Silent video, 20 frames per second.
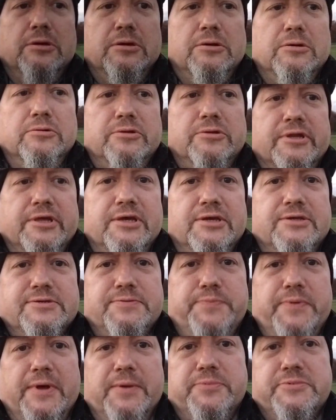Und rechts
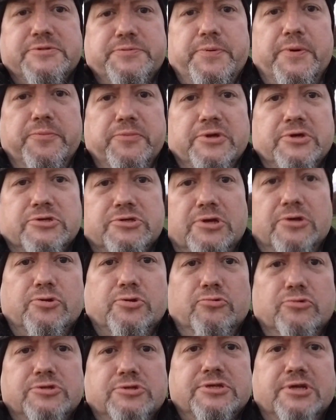bleibt es bei mir. Schaut,
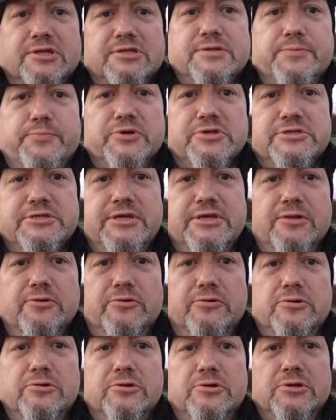da unten sind ein paar
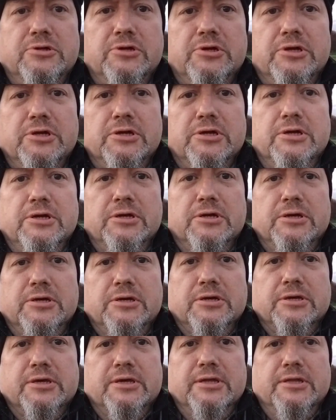Silo.
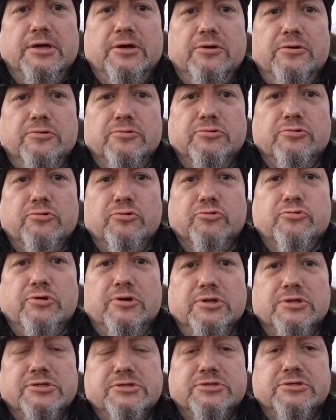Genau, und da
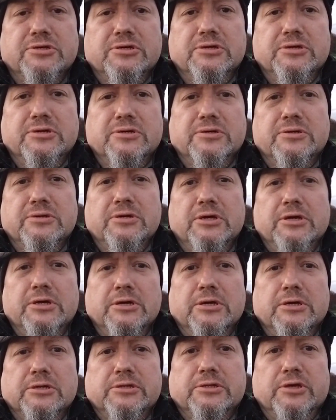dran äh,
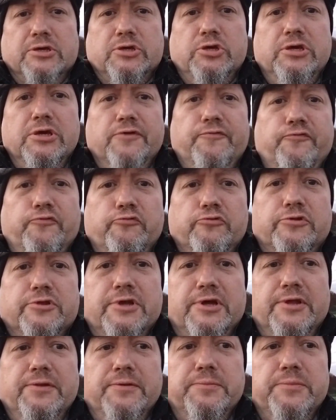die Kier
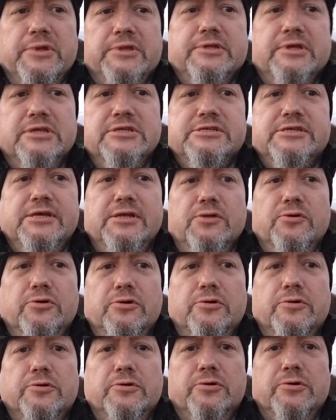futtern mit den Silo.
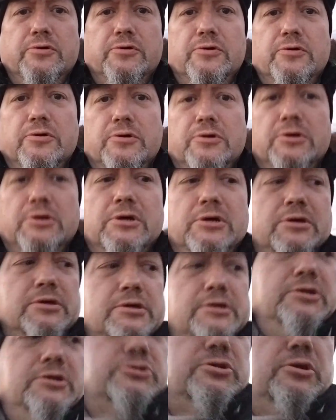
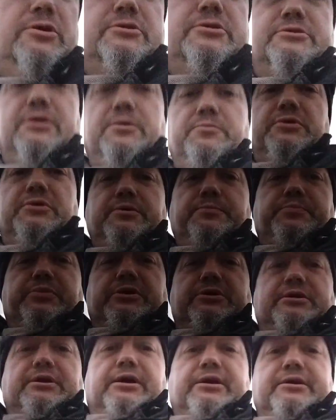Okay, schau, jetzt sehen wir die
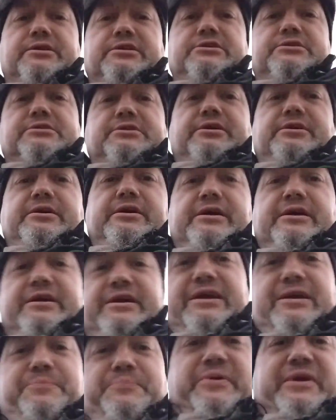Pika aggressor.
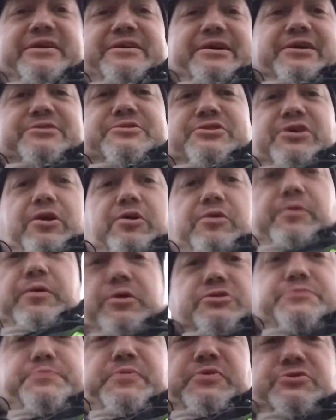Hey Pika, schau,
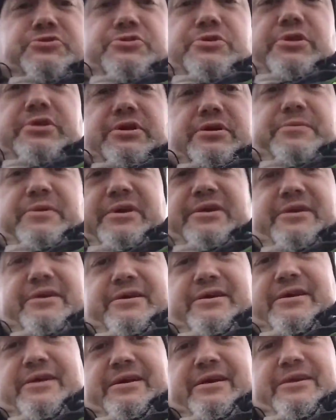jetzt bist du liebe.
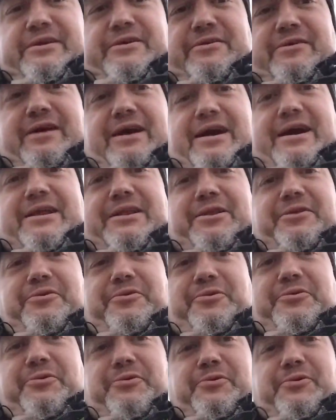Ja,
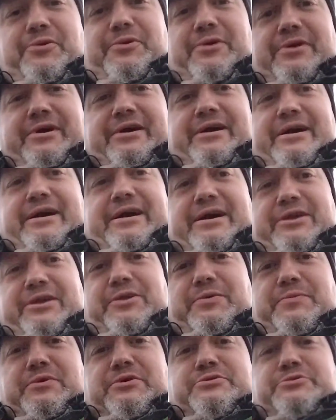hallo.
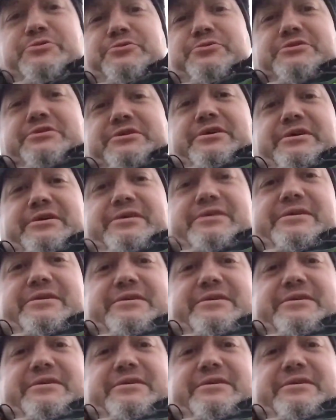Hallo, meine Süße.